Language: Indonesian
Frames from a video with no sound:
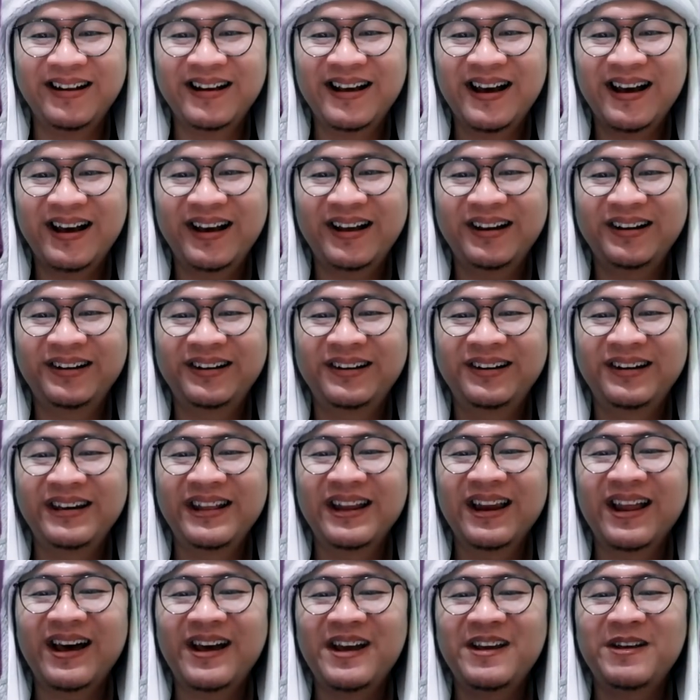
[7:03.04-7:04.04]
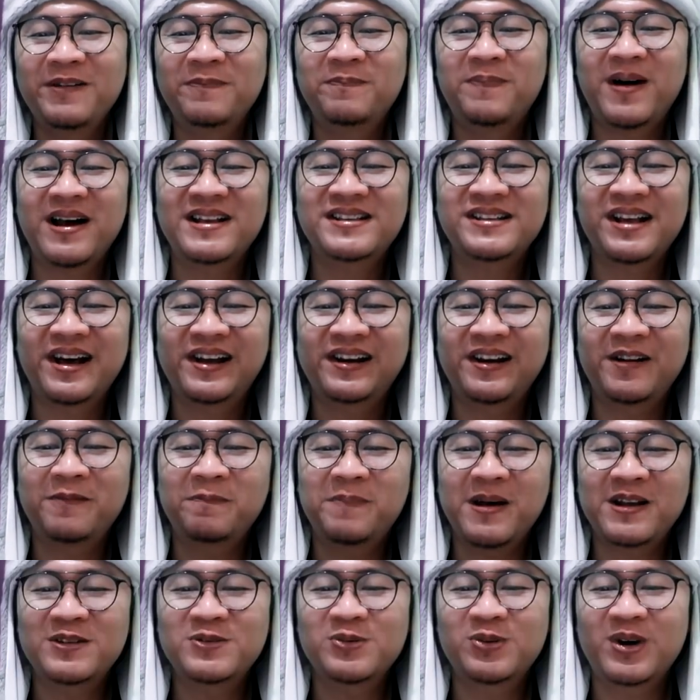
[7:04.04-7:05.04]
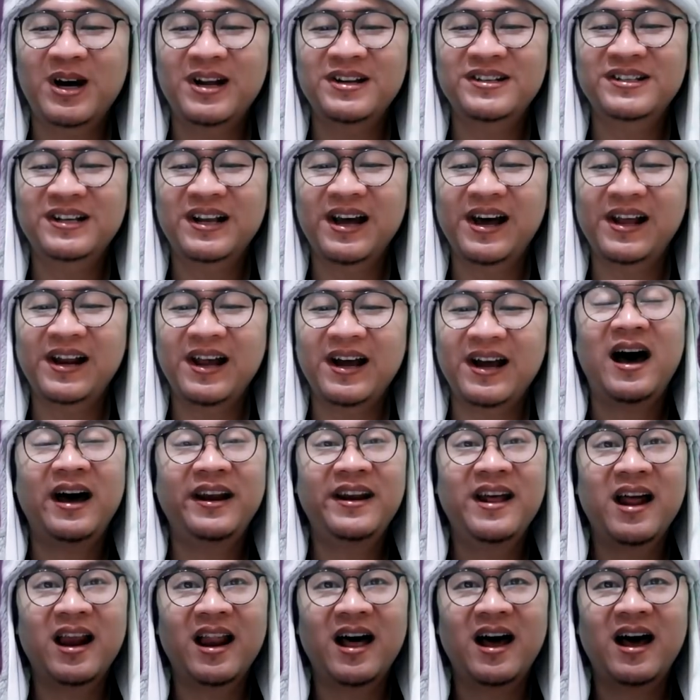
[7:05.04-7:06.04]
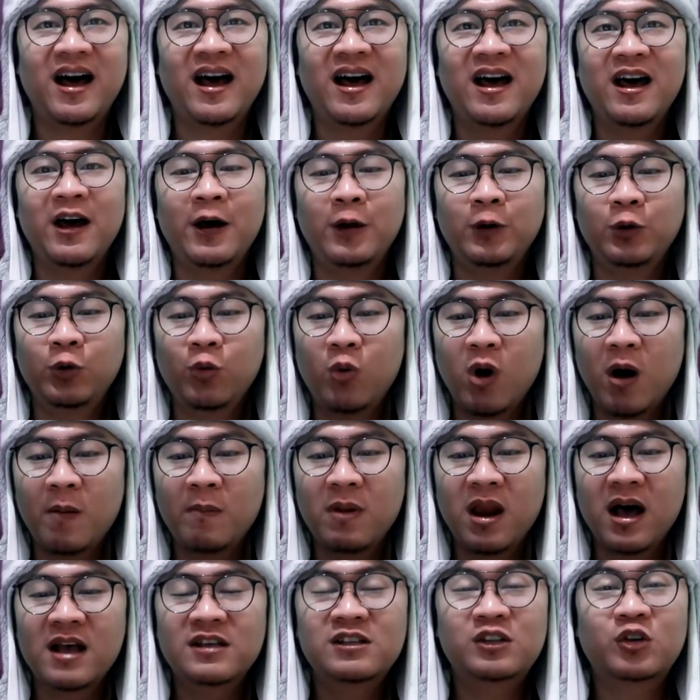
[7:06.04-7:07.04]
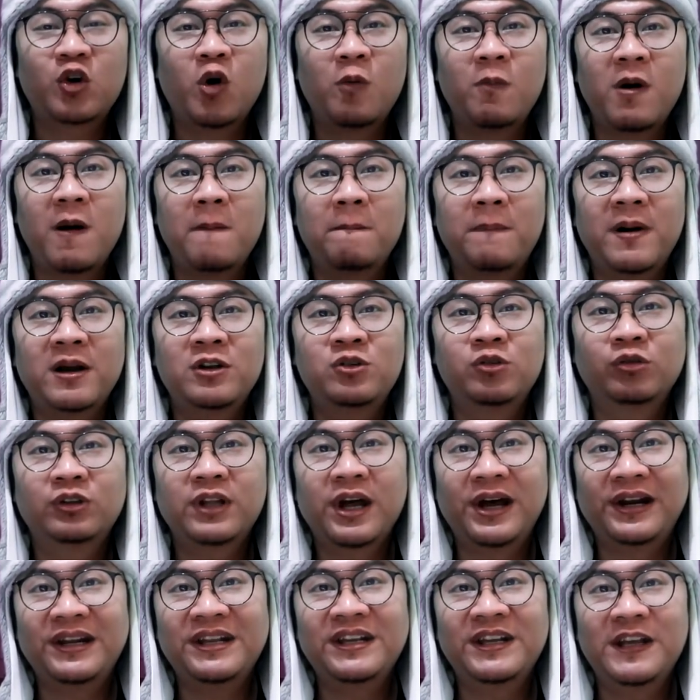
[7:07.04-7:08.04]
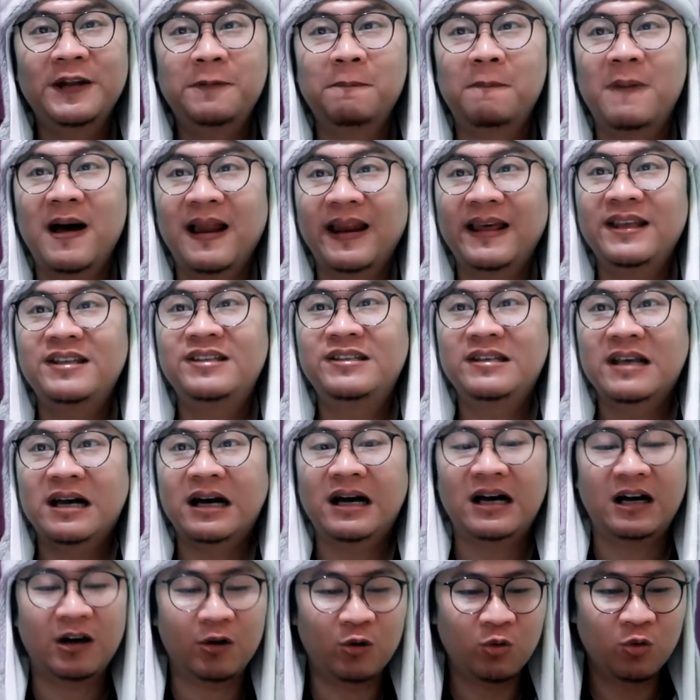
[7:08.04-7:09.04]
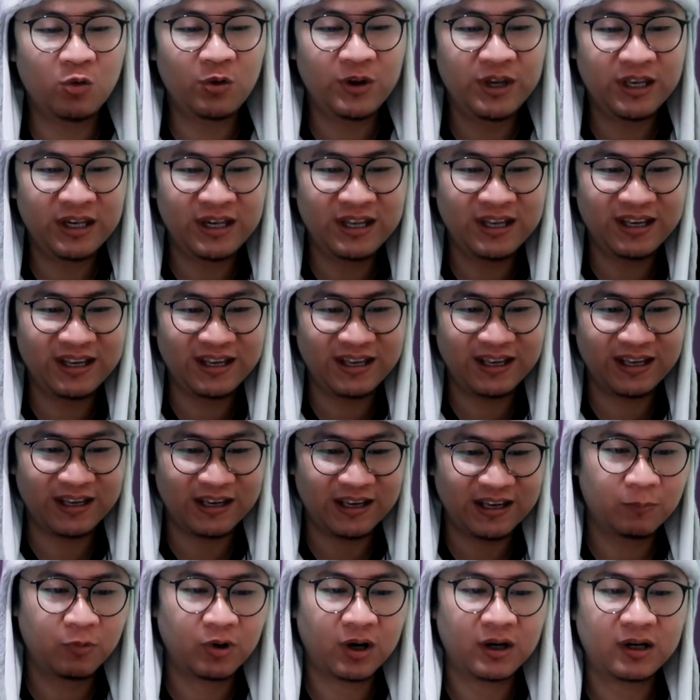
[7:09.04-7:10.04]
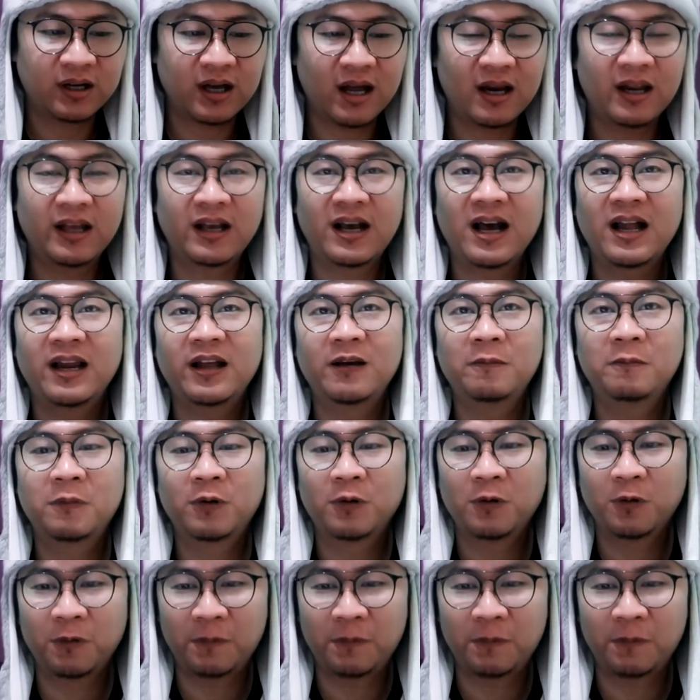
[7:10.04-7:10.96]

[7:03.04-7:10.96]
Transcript: Dengan nilai pasaran pasukan sekarang adalah 12,4 juta ringgit Malaysia. Widih bukan kaleng-kaleng bro